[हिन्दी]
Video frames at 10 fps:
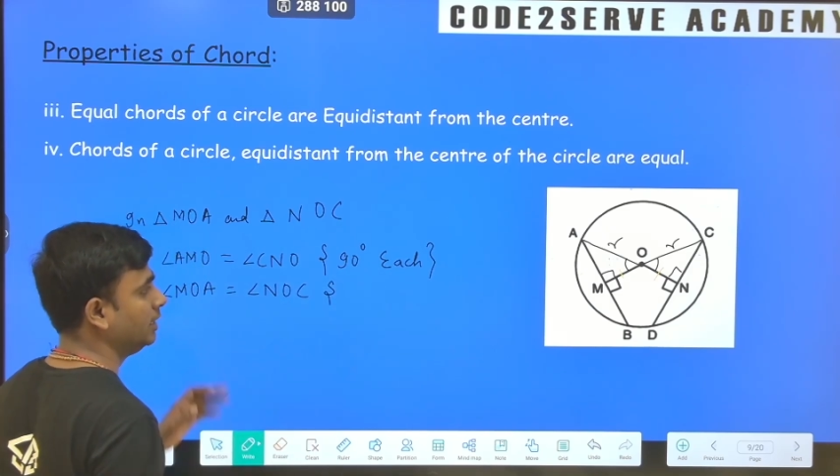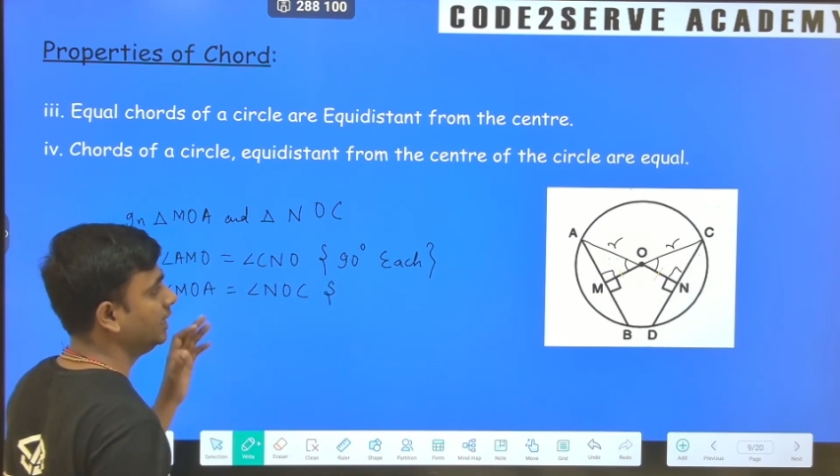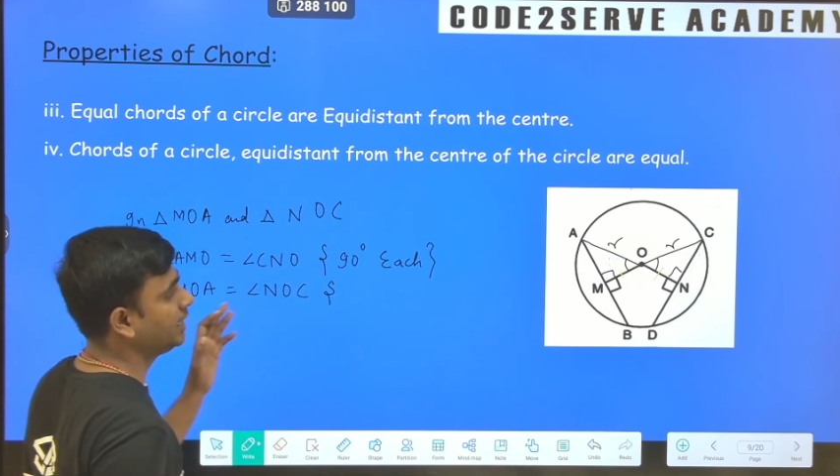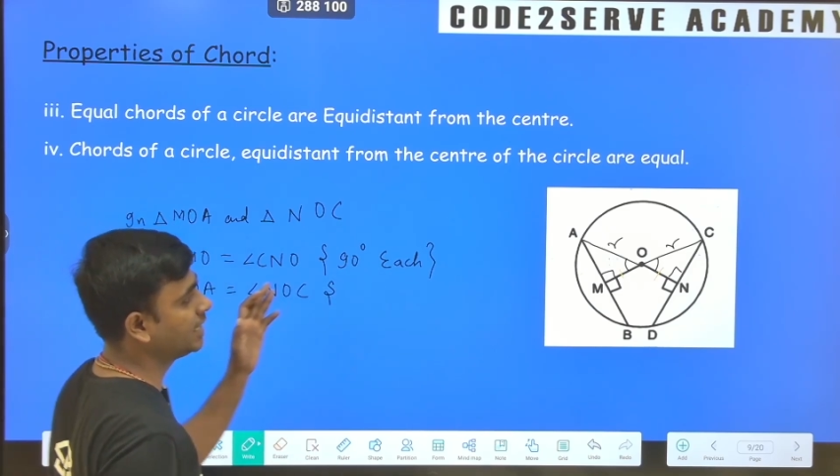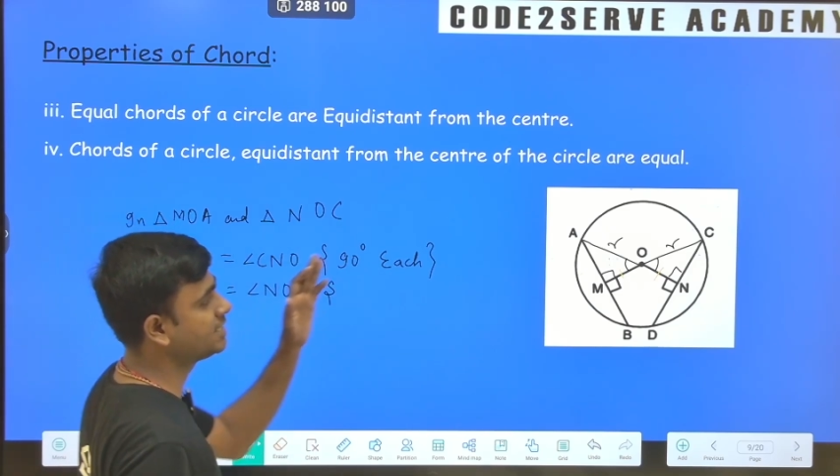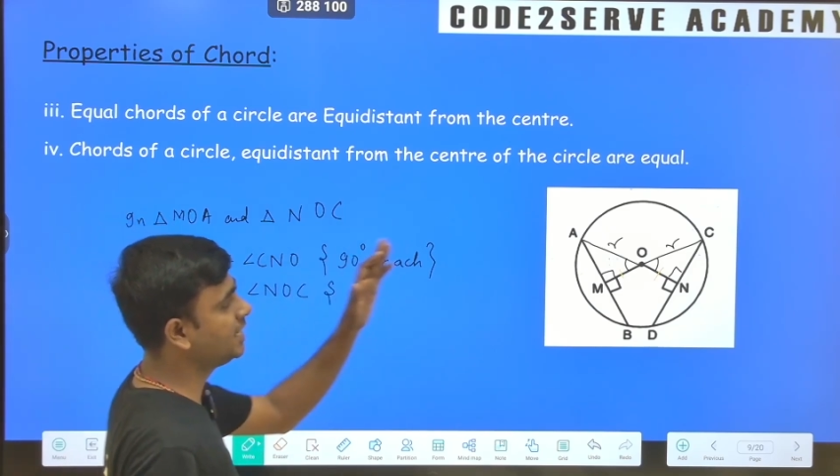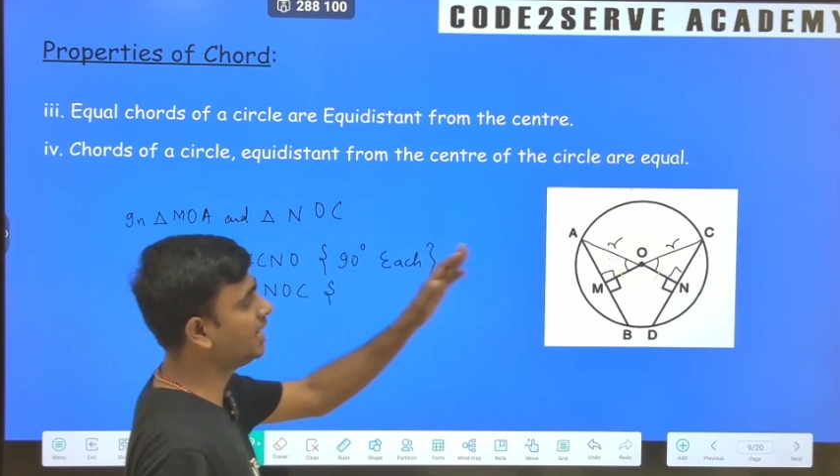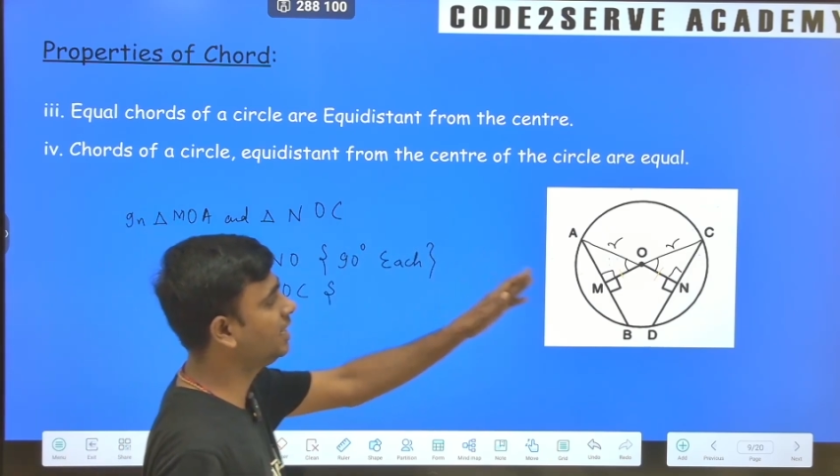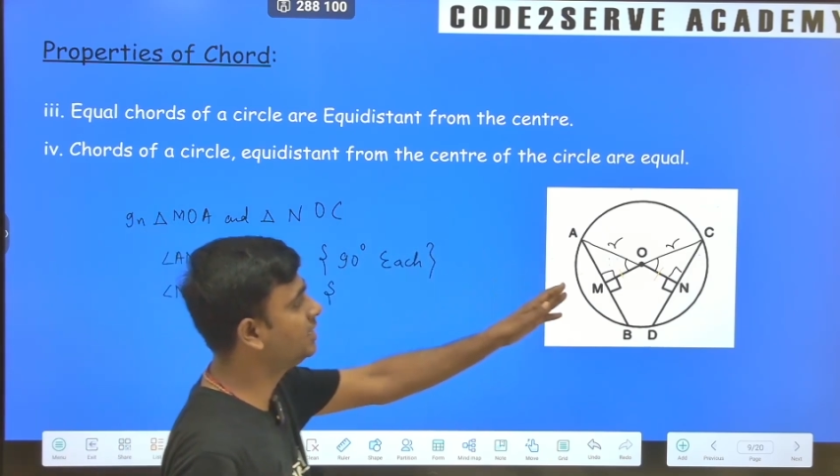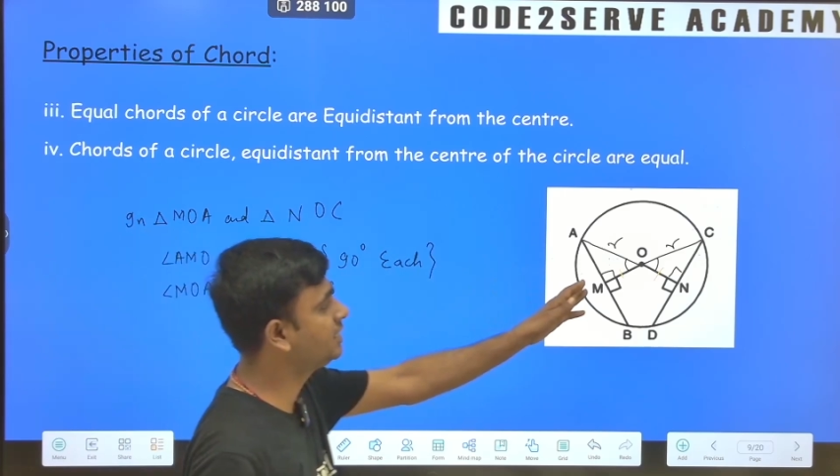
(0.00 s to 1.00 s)
ये
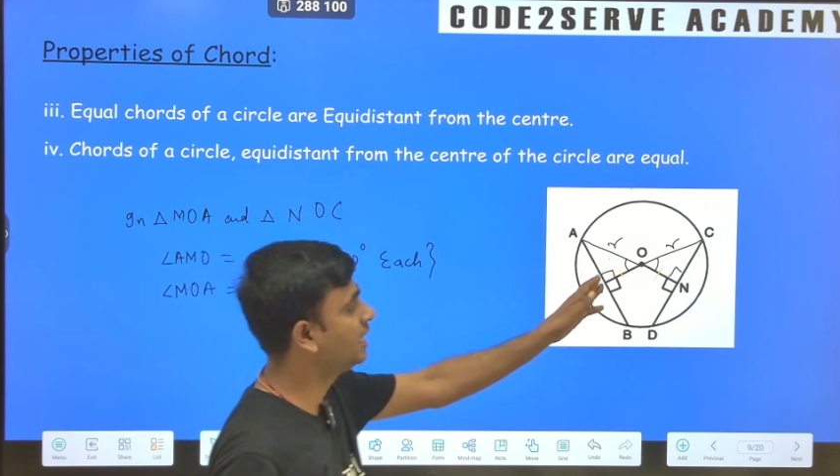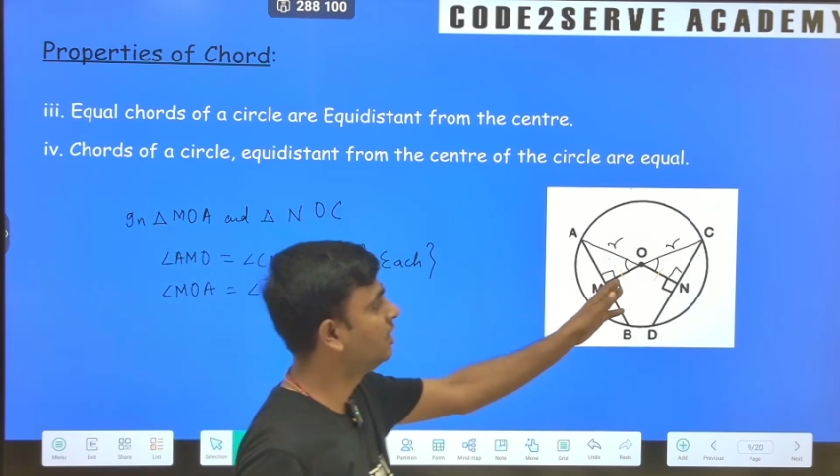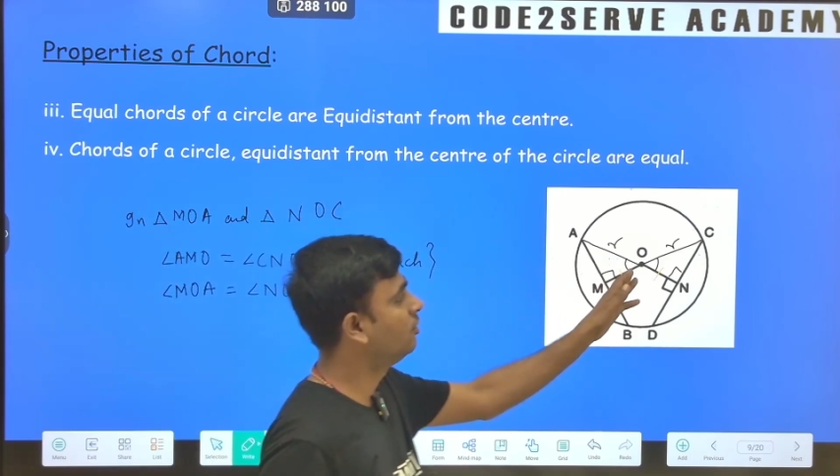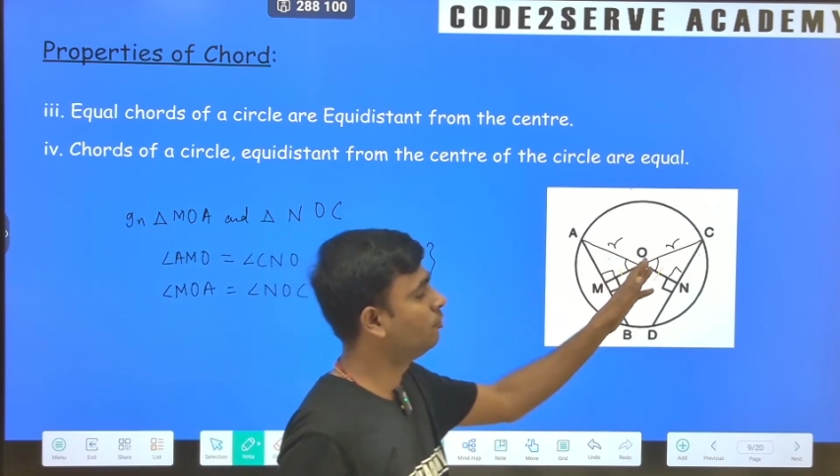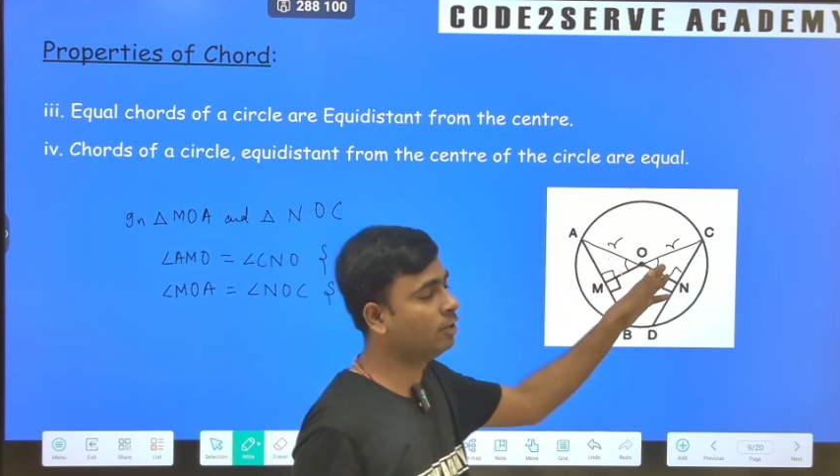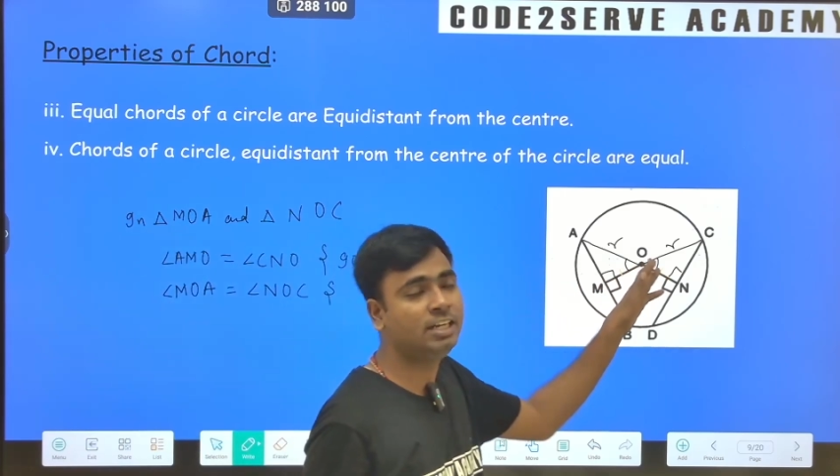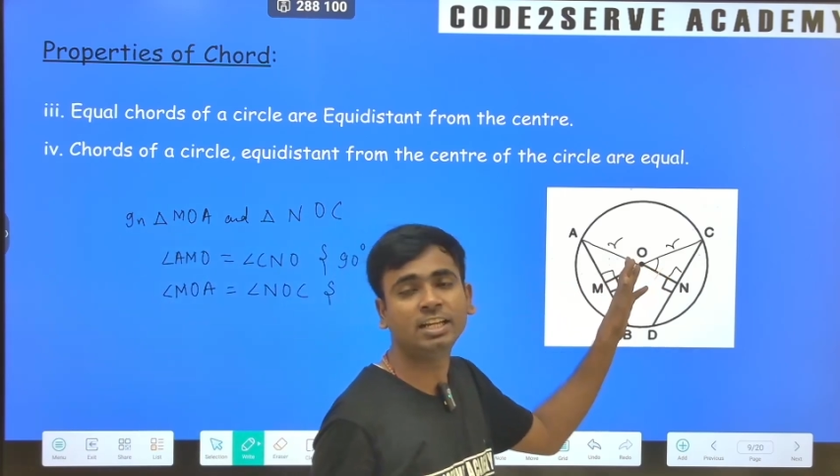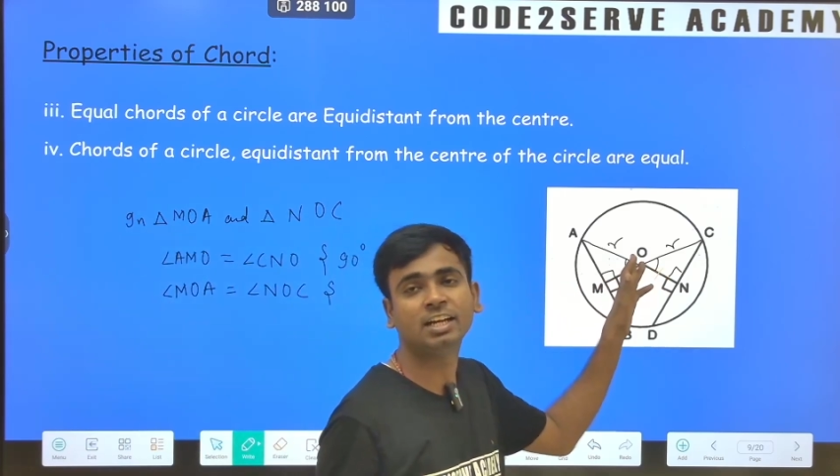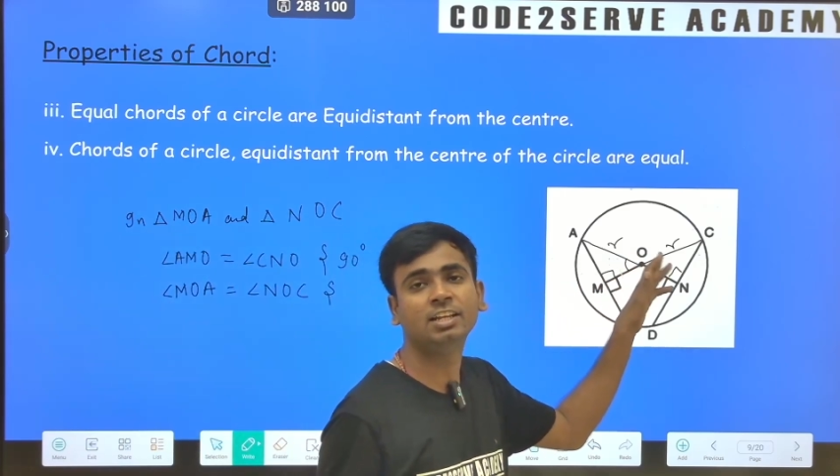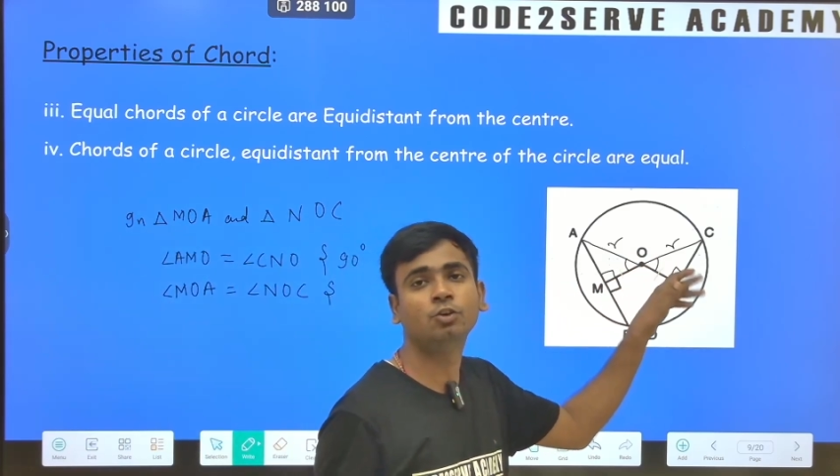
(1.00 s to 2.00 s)
कैसे एंगल्स है
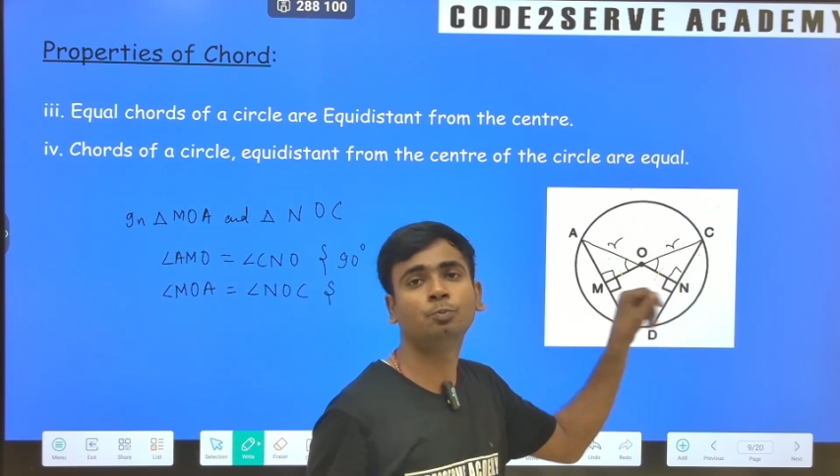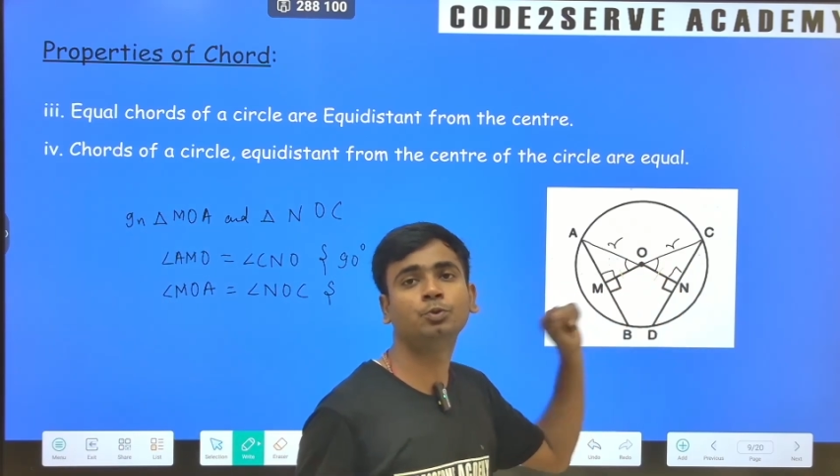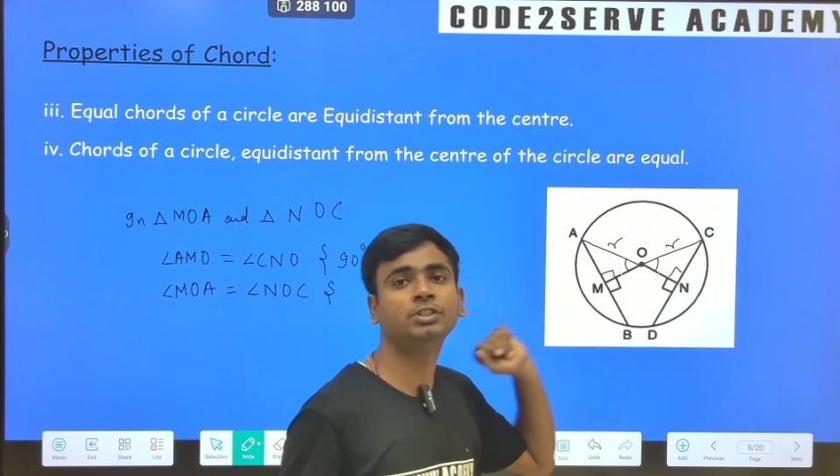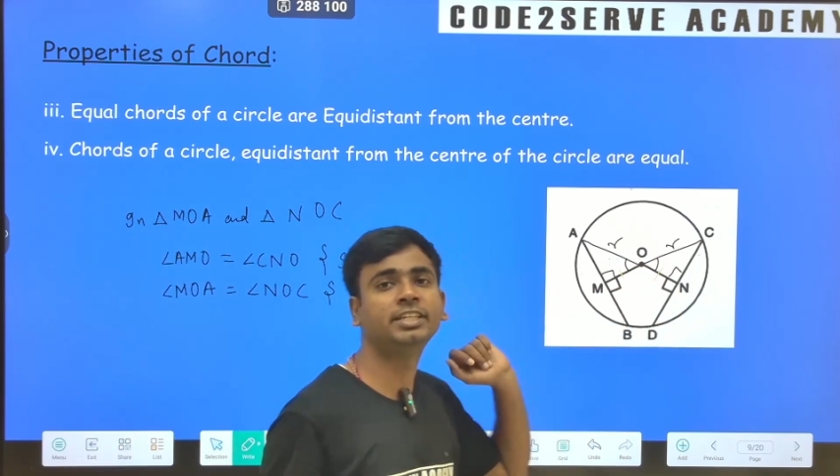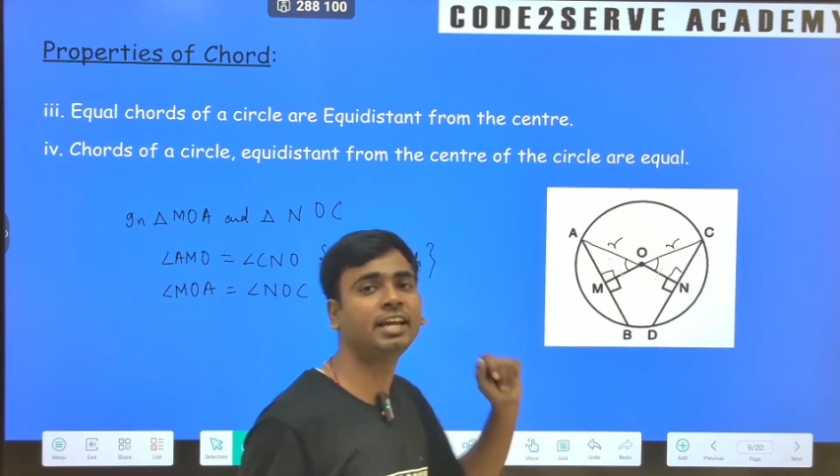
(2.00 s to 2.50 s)
वर्टिकली ओपोजिट